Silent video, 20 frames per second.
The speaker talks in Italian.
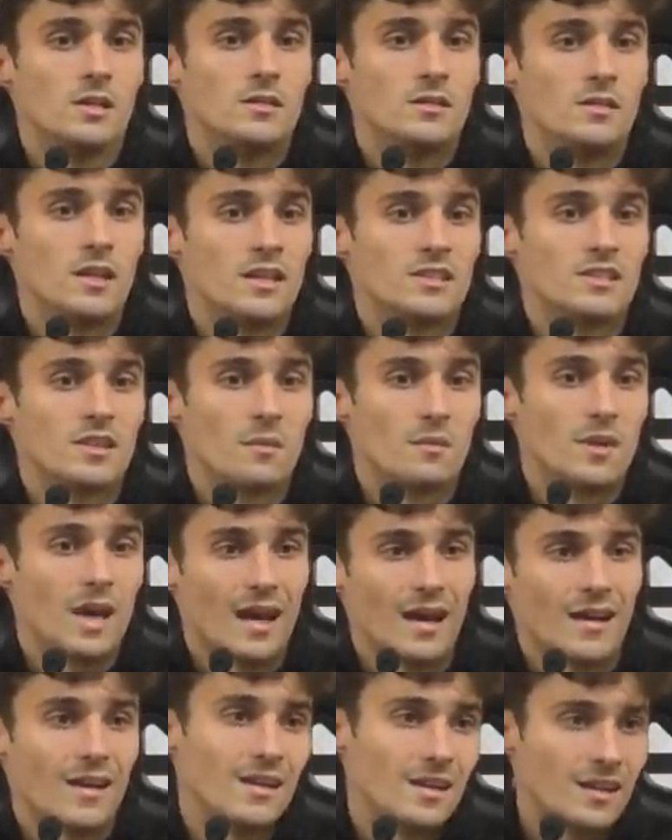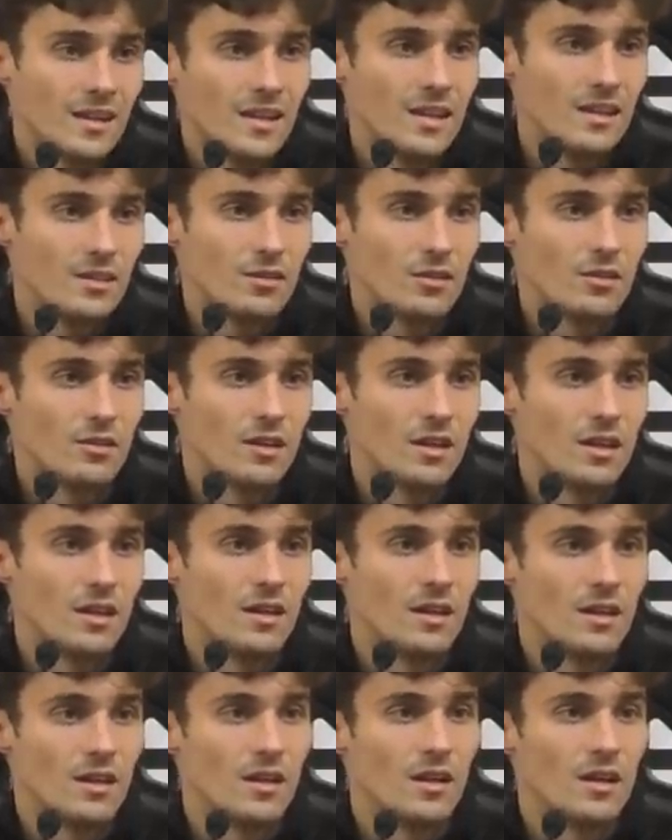di essermi arricchito
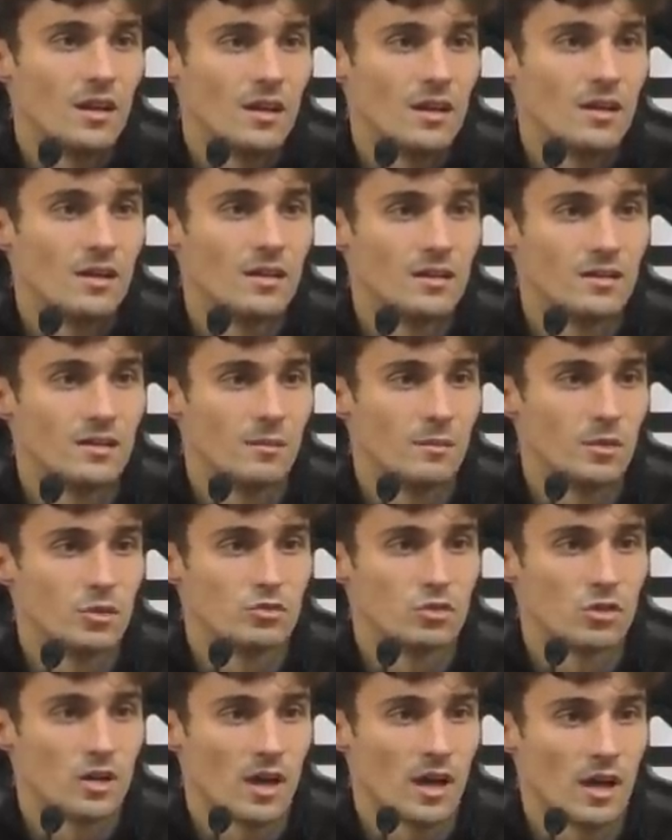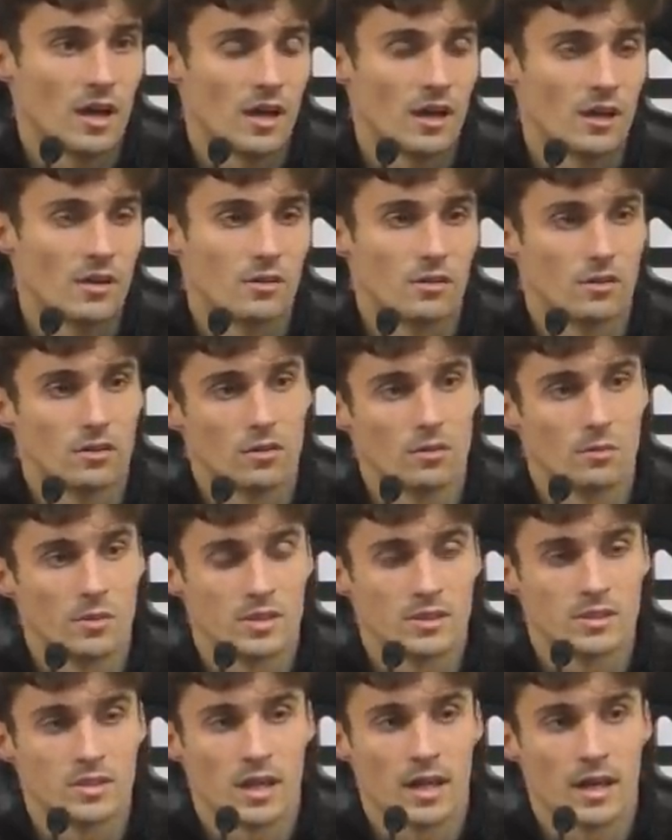nel, nel mio giocare ecco, come
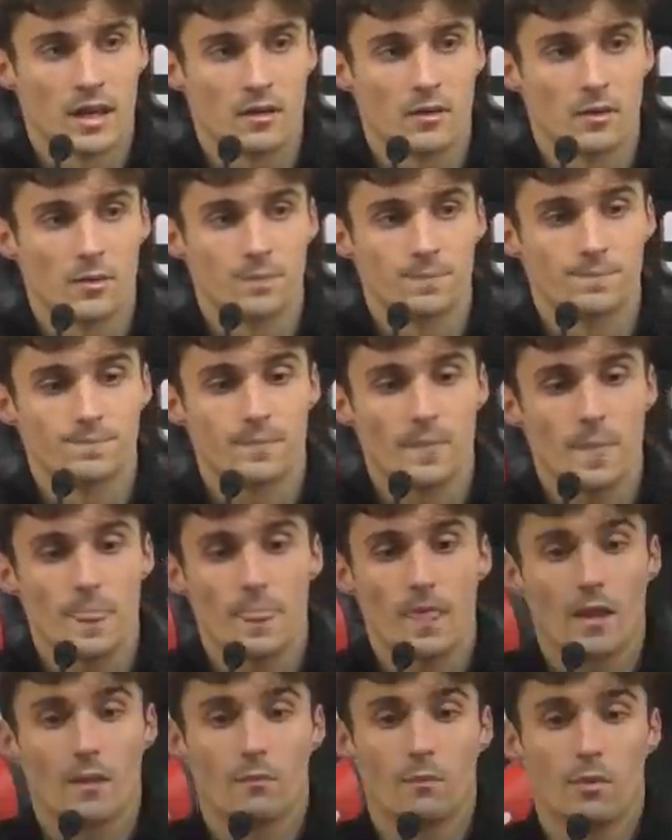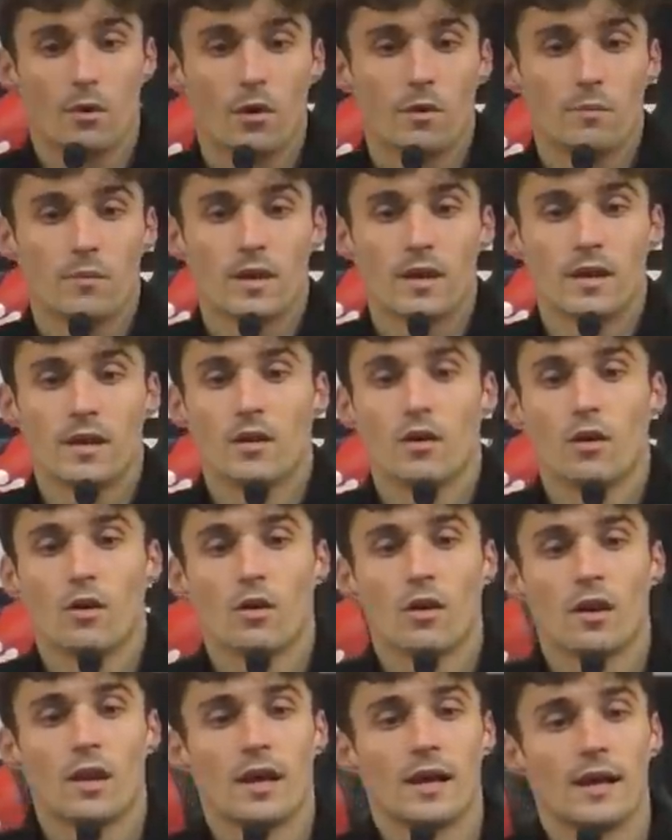esterno. Poi per il
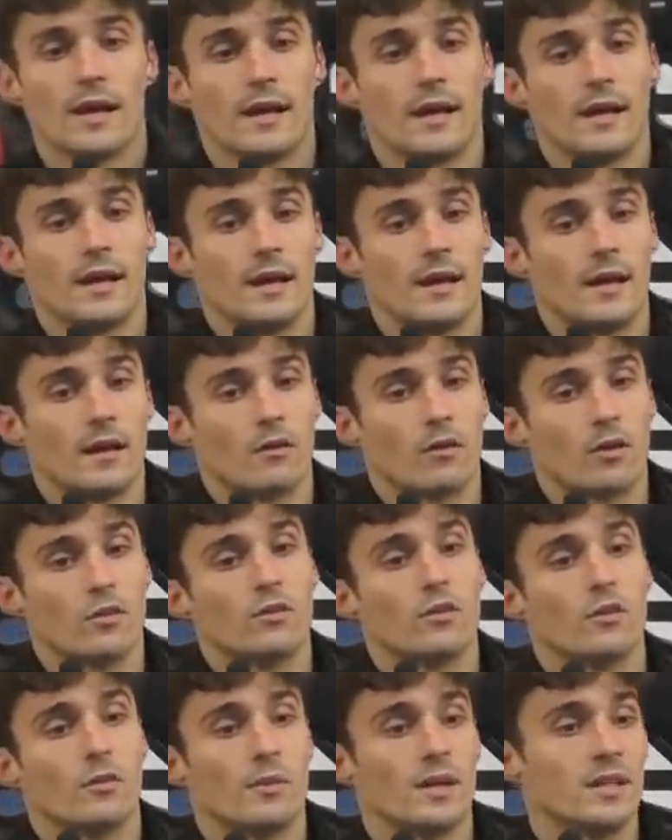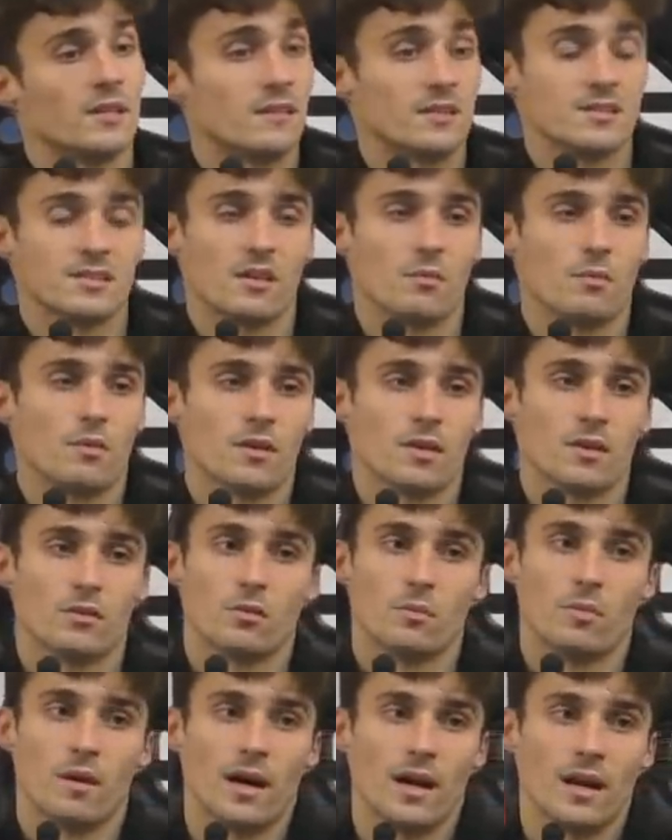gol, eh, quando Petena stava
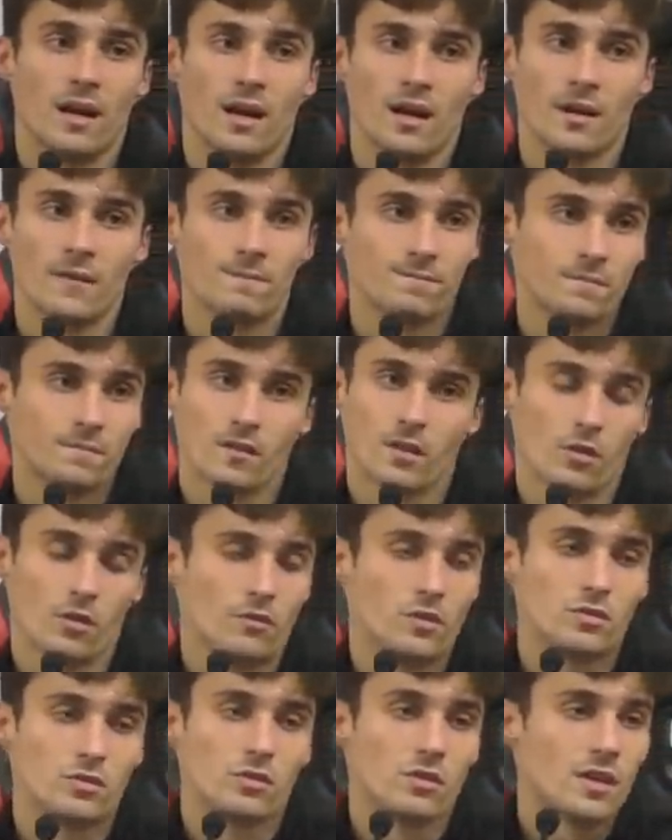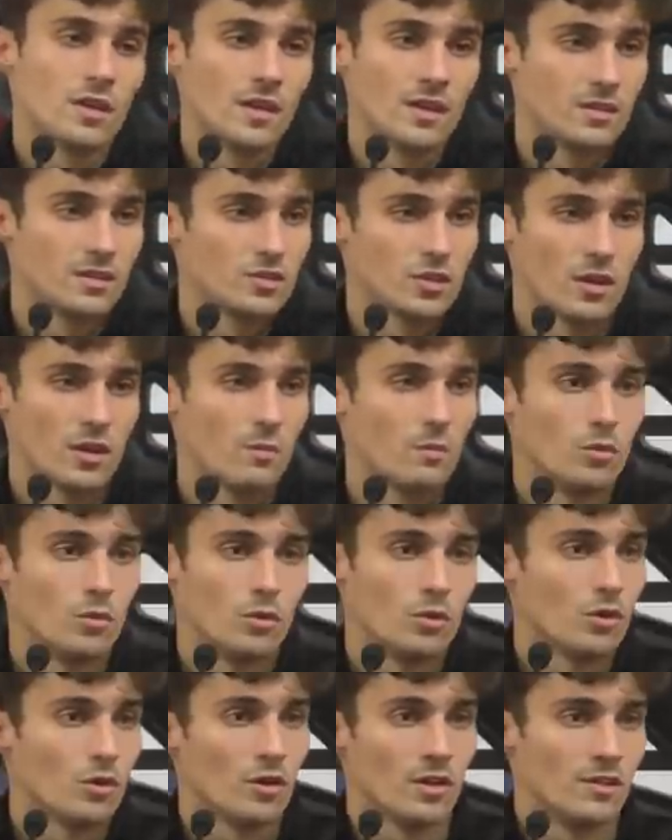portando palla, ho visto che c'era un
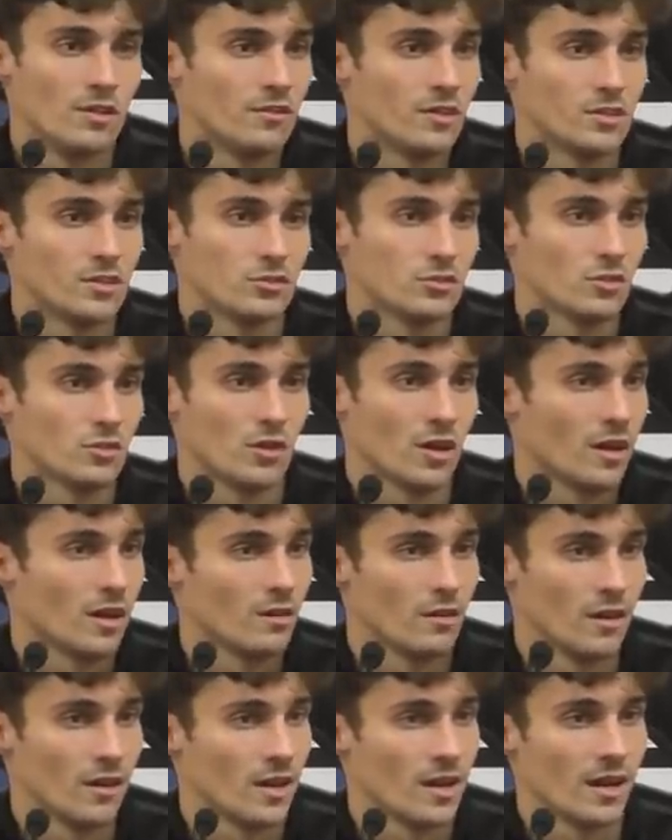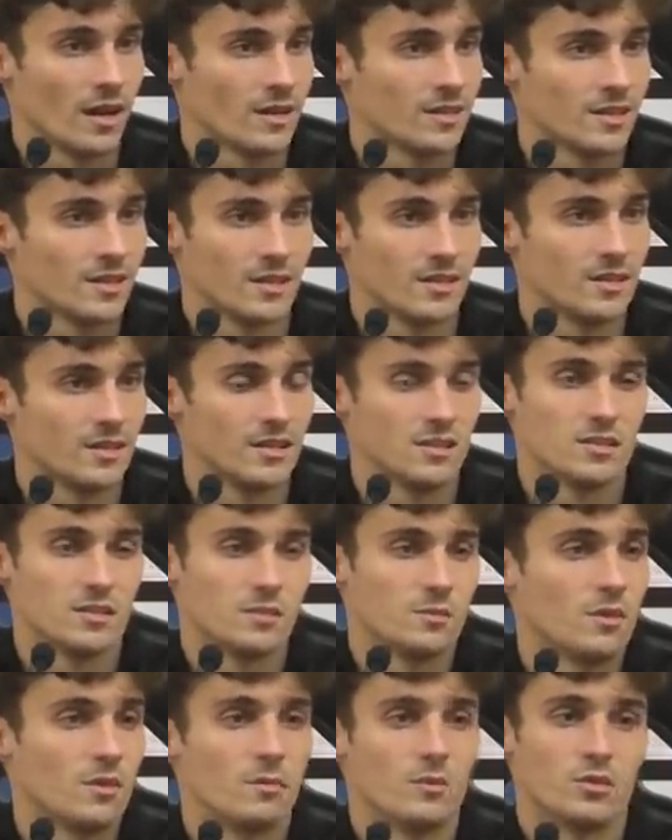buco e il difensore non era
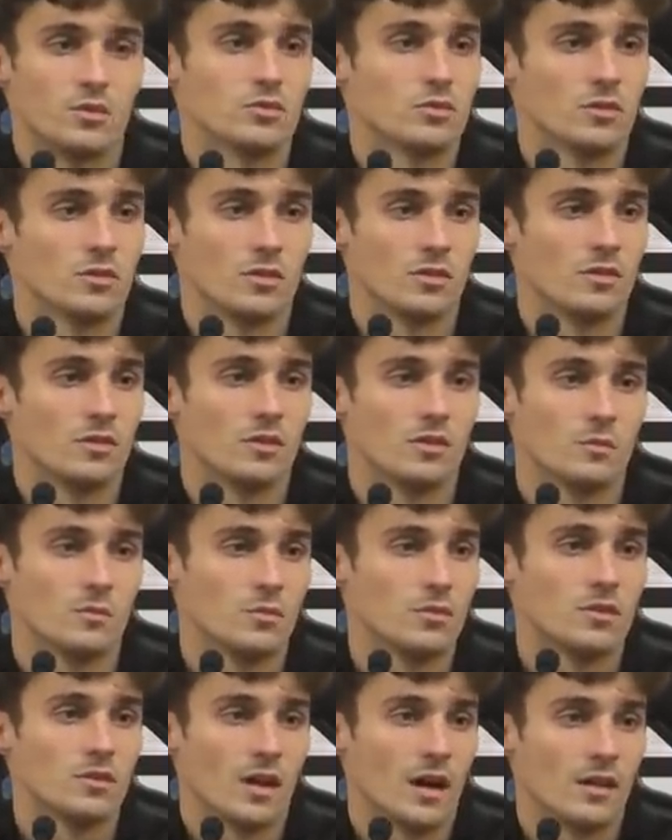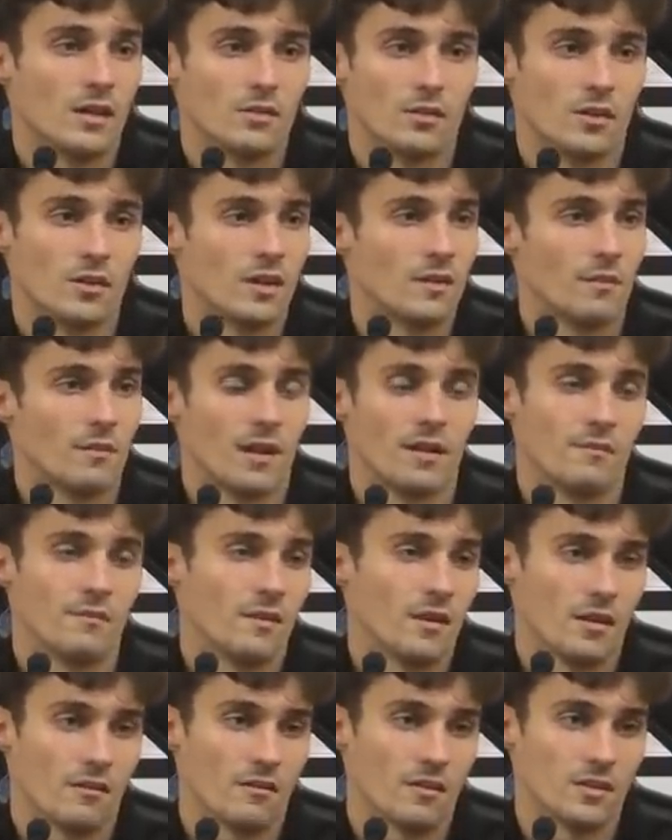attentissimo, mi sono buttato e me mi
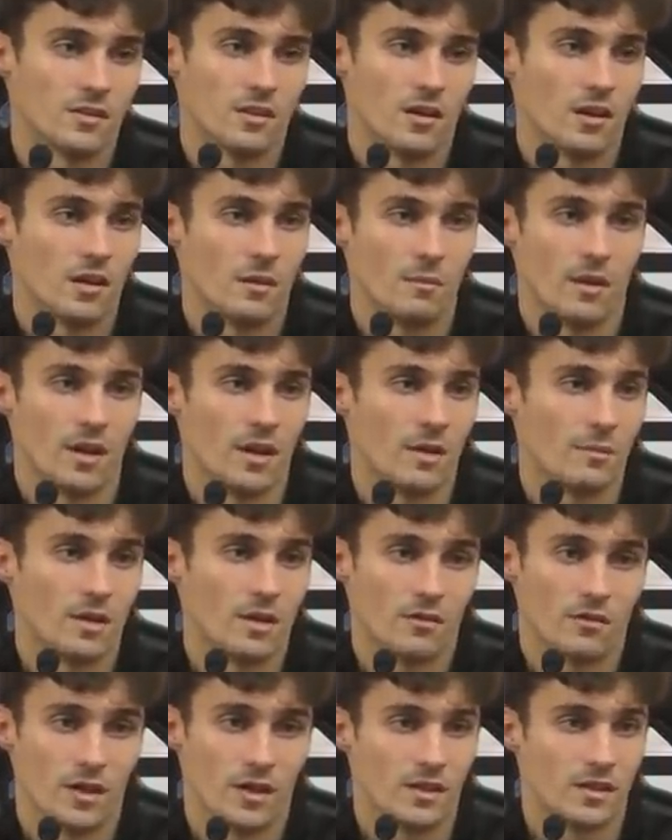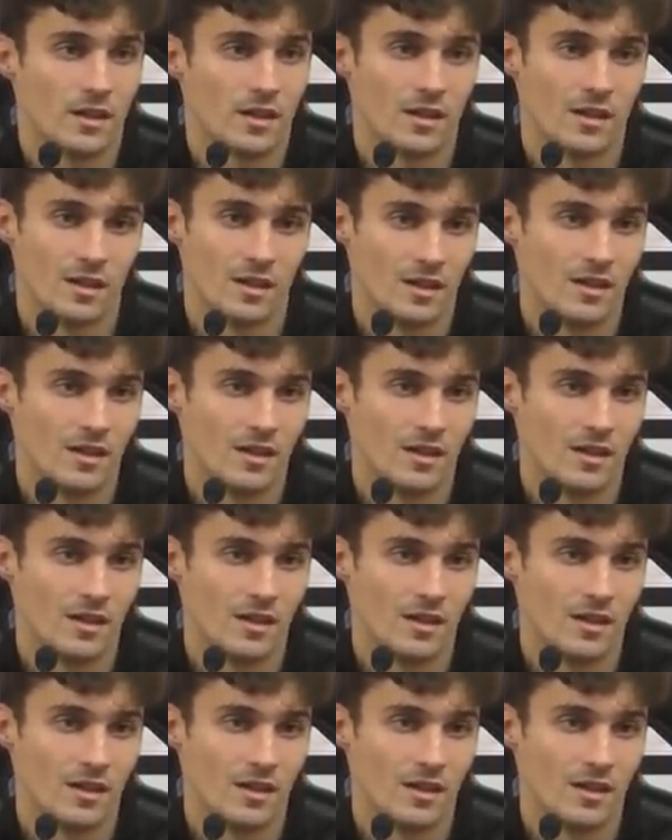è arrivata palla perfetta